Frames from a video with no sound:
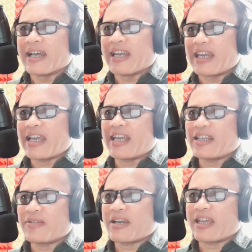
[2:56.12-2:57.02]
nah ini ada
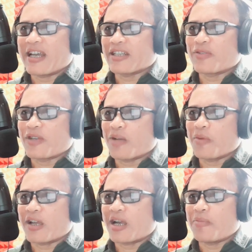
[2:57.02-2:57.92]
juga yang sudah
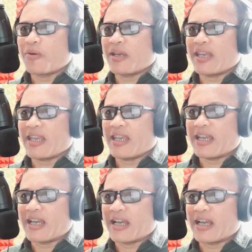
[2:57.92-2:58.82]
bergabung nih
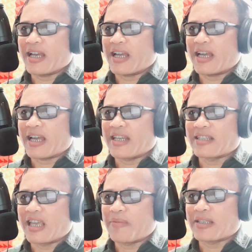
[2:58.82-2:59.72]
ya akan
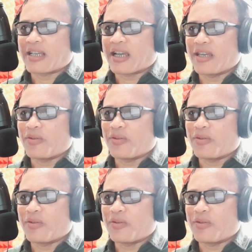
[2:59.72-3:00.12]
saya bacakan